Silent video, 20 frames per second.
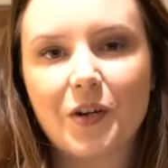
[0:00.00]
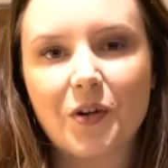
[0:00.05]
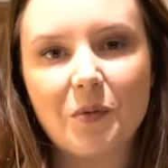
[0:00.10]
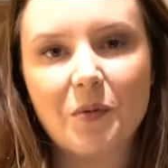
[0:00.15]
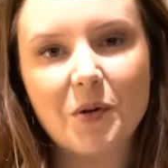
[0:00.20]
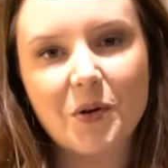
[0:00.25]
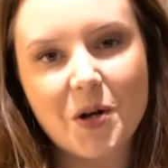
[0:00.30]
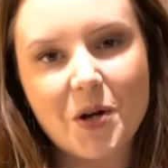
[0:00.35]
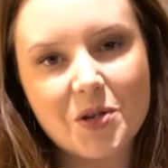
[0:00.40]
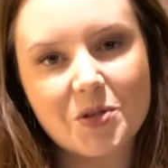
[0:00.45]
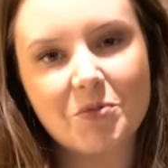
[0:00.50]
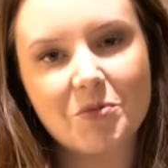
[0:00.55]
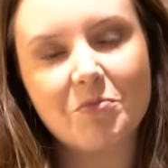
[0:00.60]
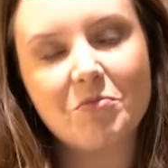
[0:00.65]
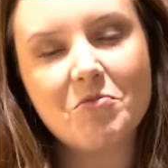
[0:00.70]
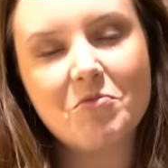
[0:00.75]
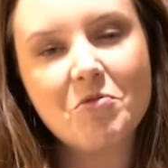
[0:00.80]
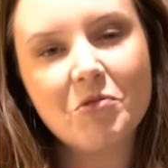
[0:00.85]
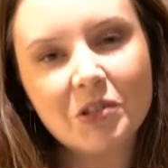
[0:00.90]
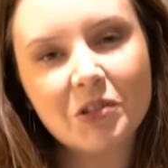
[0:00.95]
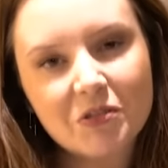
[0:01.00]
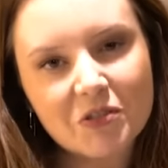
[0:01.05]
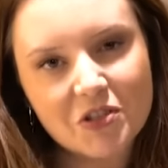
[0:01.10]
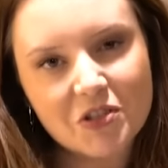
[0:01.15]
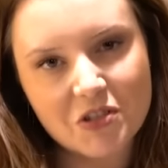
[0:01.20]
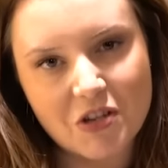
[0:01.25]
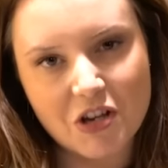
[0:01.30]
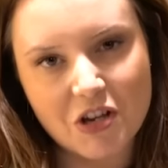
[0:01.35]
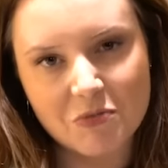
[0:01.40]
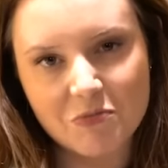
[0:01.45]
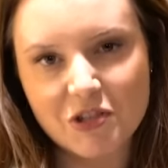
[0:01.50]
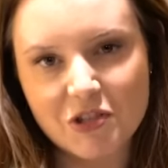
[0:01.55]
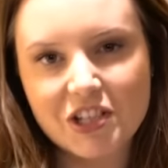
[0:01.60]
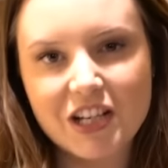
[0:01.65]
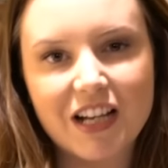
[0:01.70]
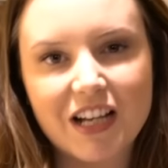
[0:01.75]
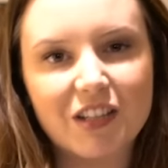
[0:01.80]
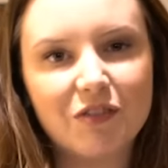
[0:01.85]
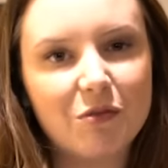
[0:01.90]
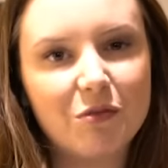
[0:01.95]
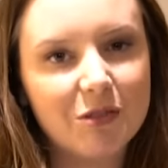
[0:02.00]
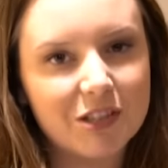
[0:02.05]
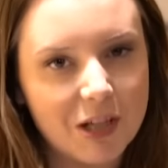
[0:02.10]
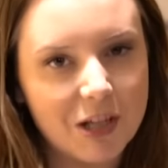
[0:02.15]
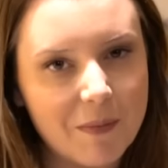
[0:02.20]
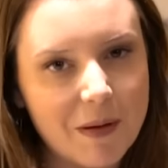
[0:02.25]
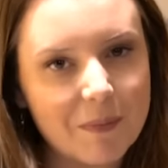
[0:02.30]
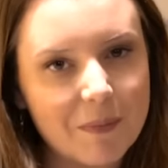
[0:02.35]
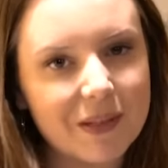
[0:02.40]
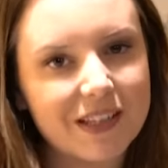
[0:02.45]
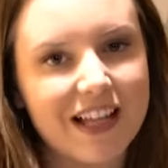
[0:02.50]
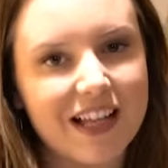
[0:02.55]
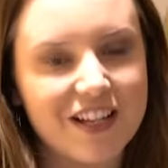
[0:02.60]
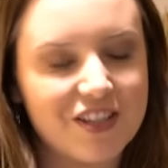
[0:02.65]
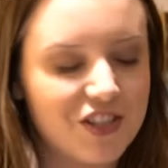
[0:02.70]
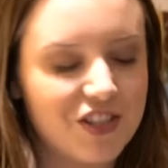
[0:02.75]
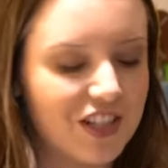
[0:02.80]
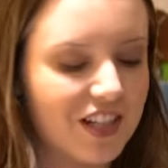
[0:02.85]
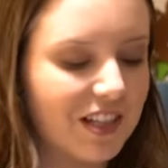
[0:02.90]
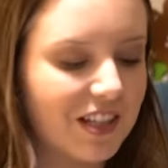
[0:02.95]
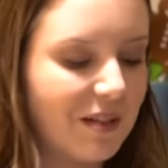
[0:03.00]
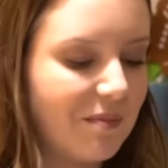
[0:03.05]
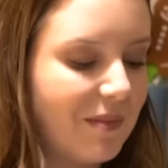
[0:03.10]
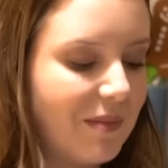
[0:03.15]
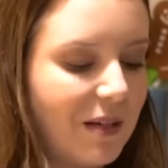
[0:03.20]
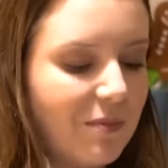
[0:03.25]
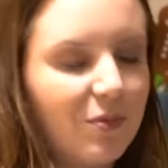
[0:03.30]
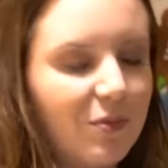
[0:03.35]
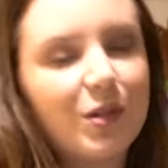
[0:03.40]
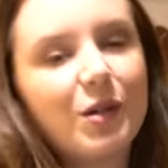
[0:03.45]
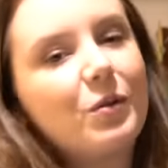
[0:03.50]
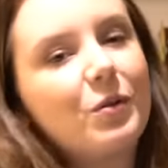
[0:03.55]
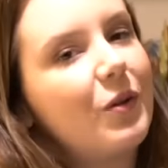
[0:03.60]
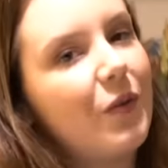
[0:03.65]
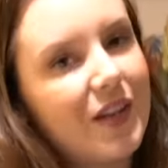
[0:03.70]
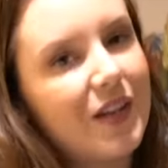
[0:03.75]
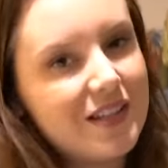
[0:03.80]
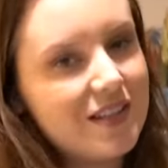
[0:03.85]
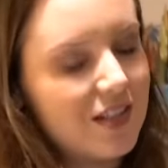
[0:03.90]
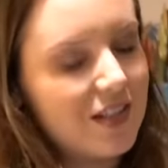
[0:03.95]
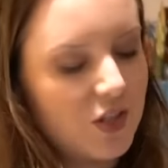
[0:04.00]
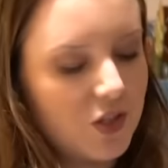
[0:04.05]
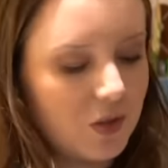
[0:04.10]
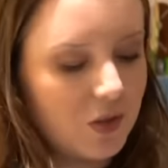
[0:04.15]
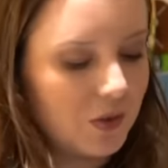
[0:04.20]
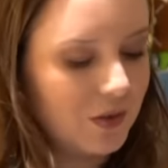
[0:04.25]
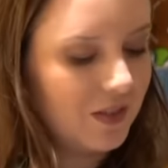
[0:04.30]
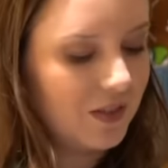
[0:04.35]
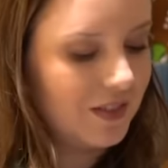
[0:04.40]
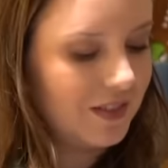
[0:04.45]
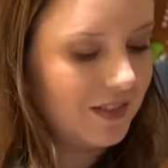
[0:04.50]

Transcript: E como eu gosto muito de noz moscada, eu vou botar uma pitadinha também porque eu não resisto.